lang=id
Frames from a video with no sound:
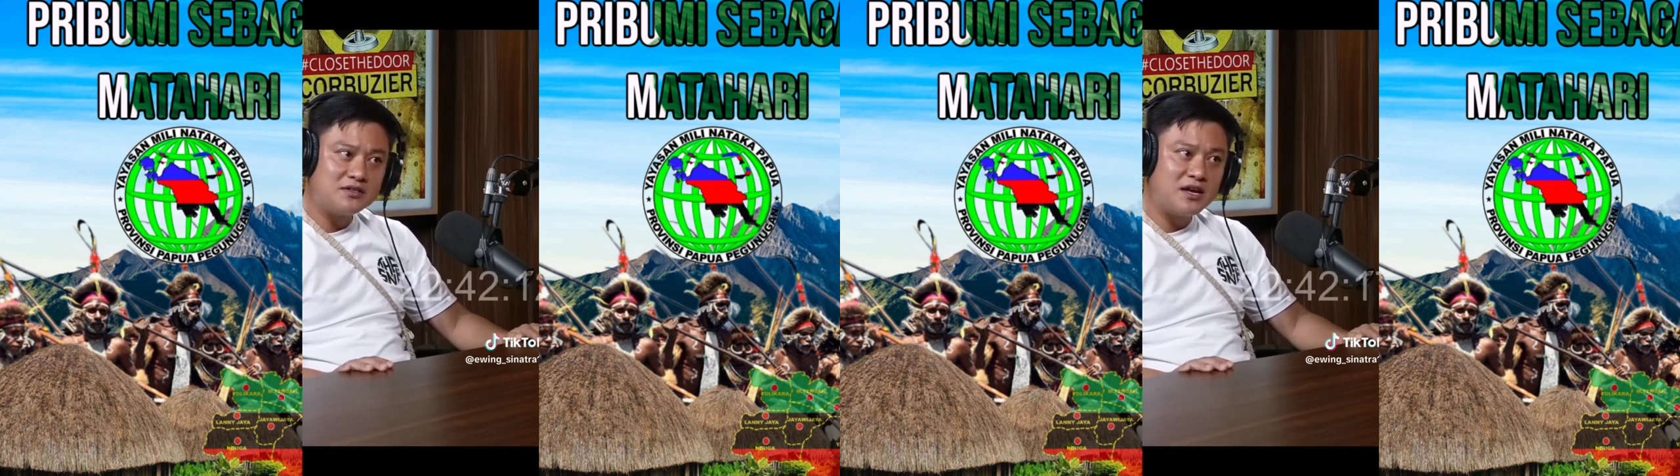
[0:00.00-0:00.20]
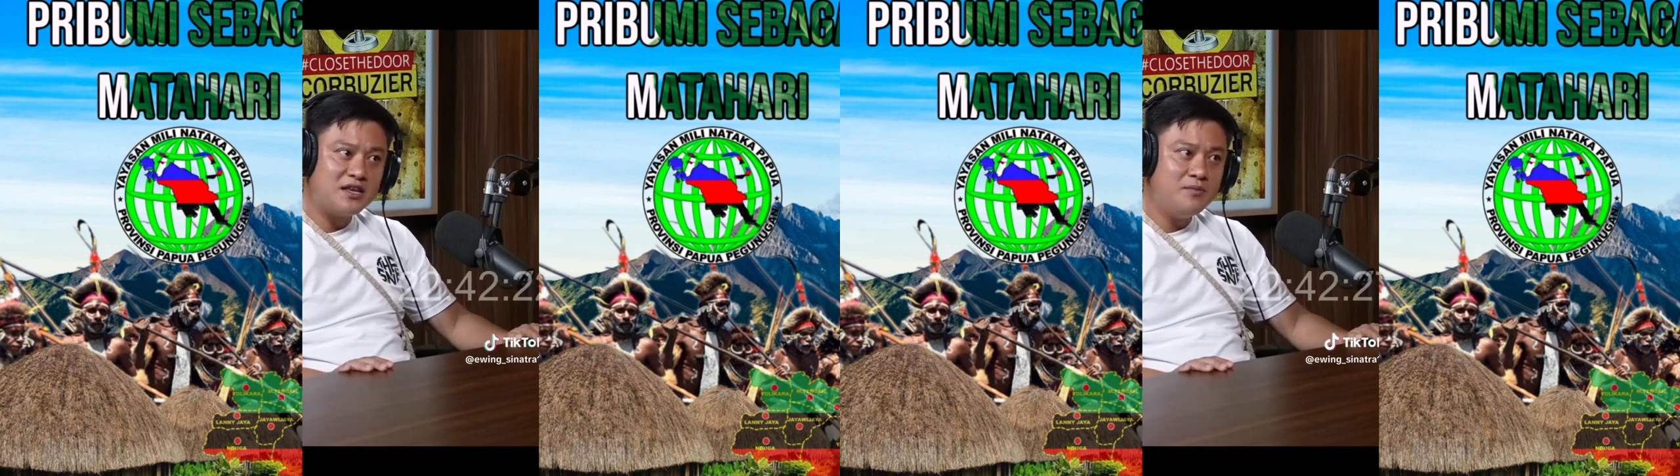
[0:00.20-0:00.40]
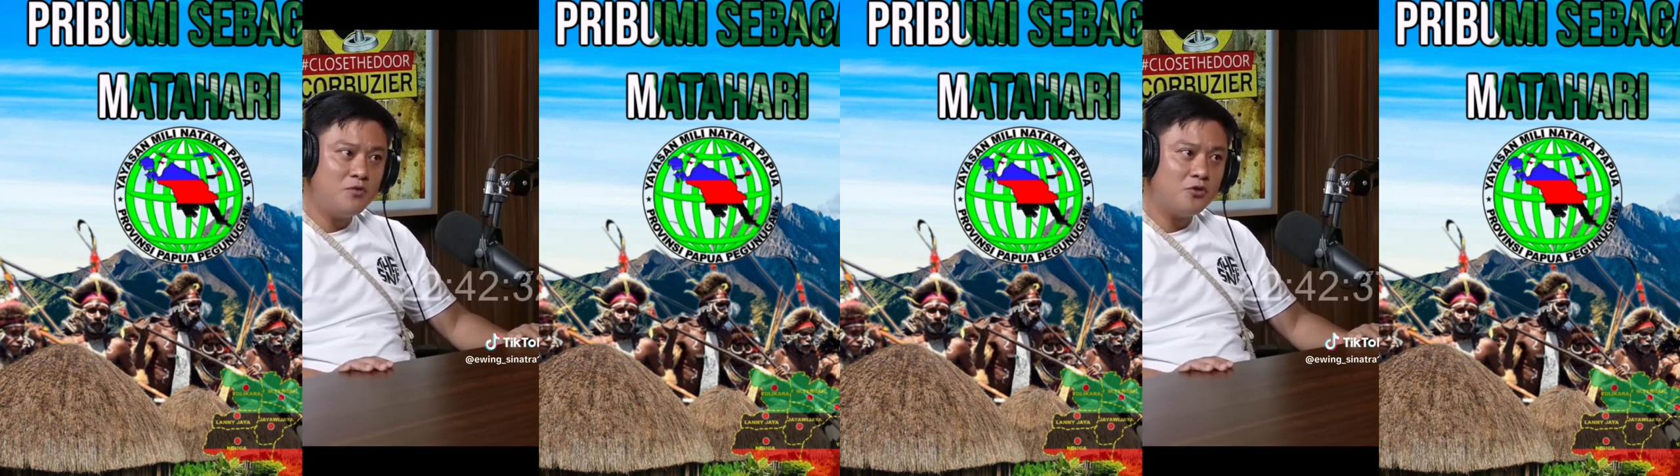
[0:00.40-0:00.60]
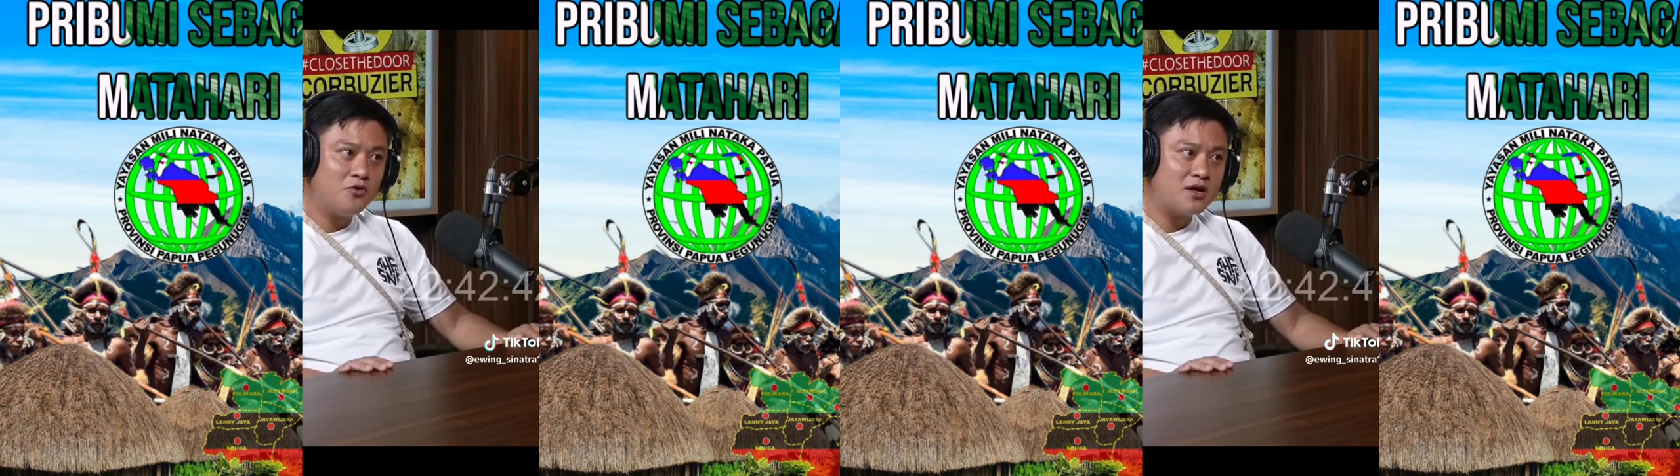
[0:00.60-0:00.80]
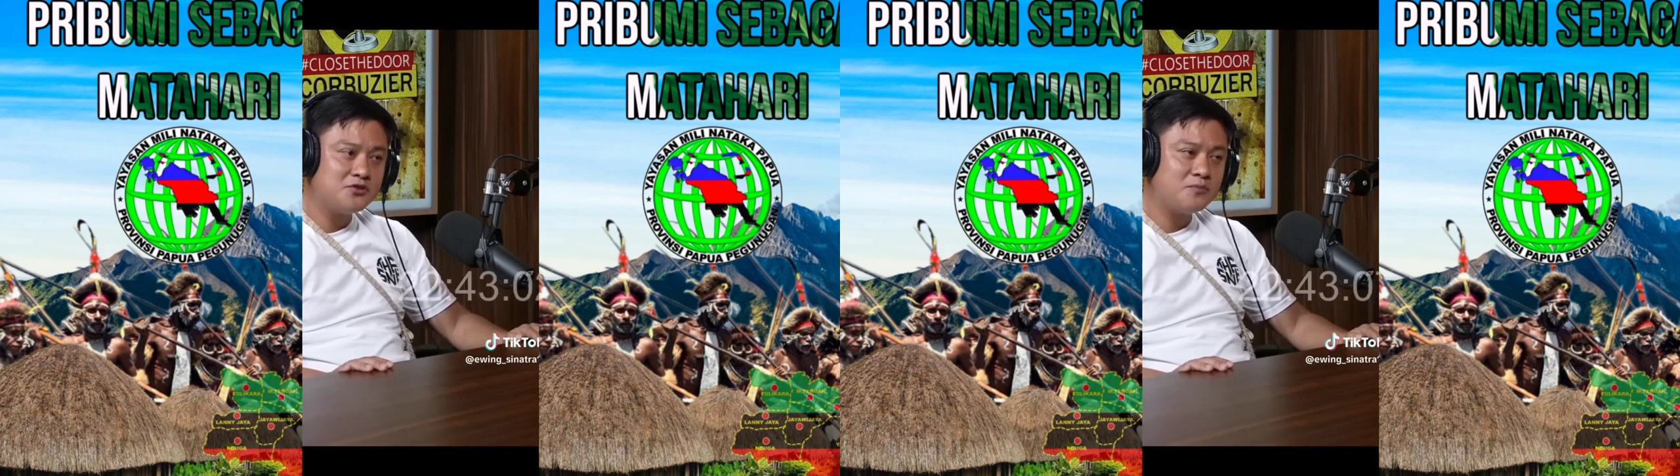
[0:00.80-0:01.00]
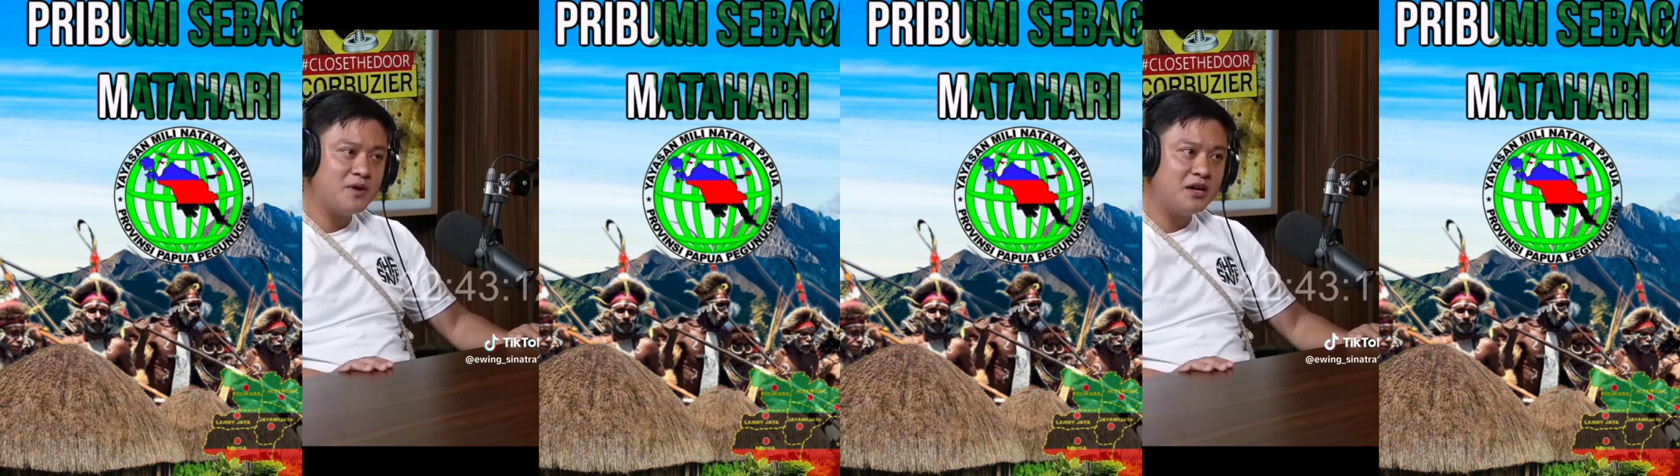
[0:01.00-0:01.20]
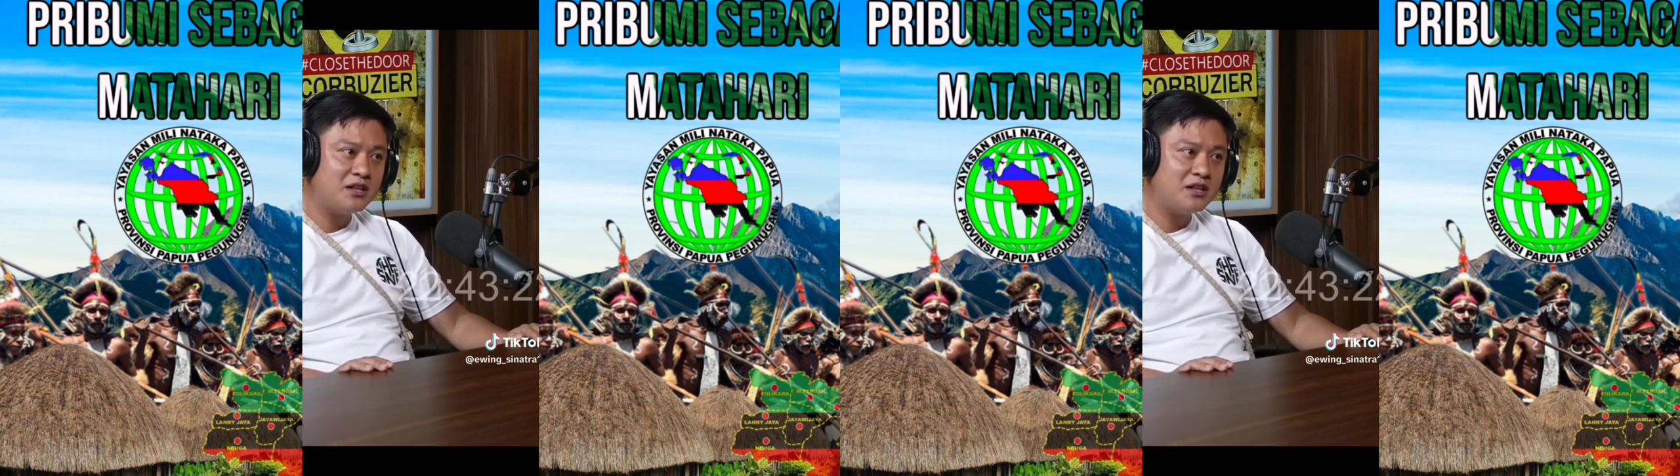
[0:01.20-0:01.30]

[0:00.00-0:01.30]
sengaja dibodohkan supaya